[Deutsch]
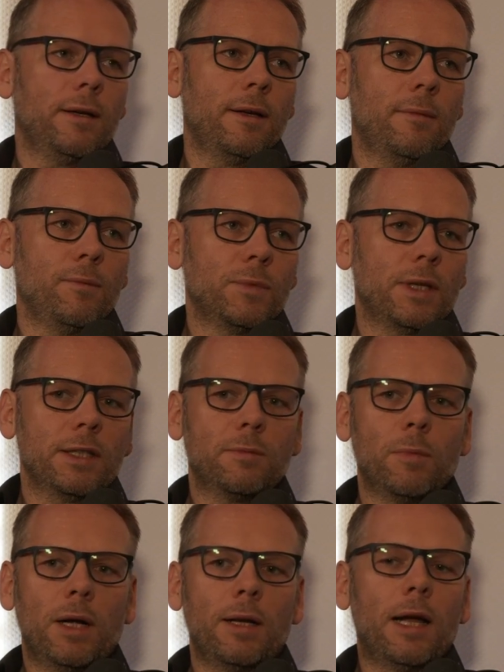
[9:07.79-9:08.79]
ähm, sag ich
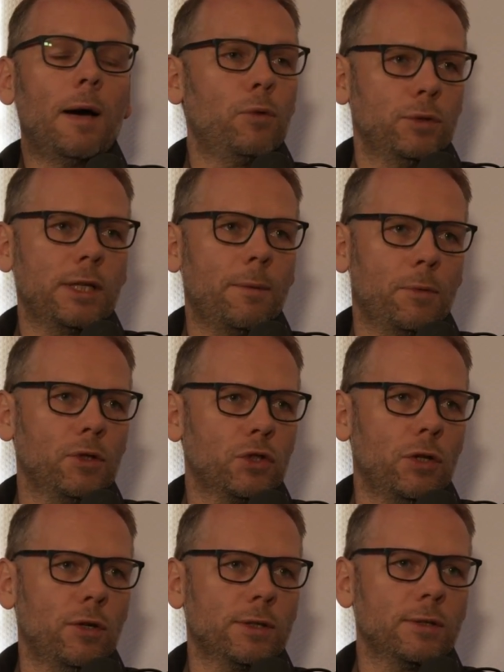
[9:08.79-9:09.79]
mal, Abos
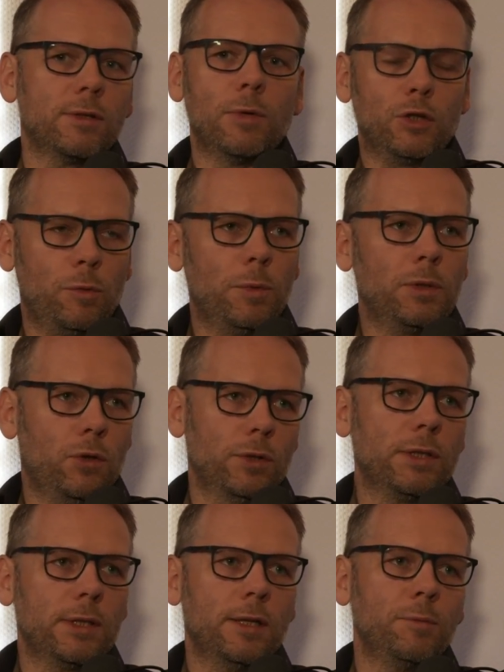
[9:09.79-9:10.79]
abgeschlossen, zum Beispiel mit
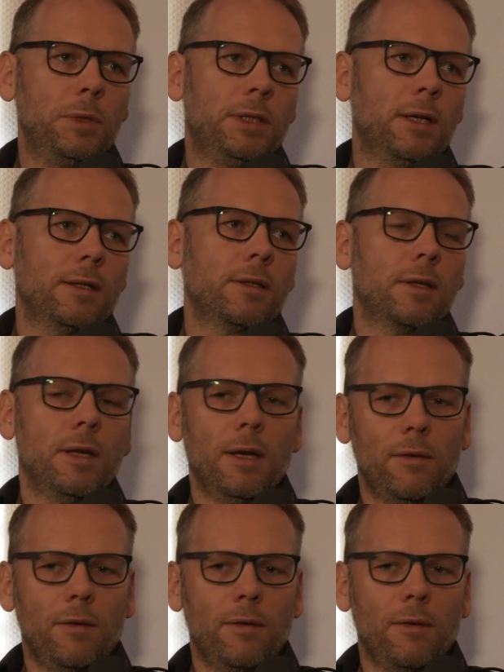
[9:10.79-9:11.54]
Content-Anbietern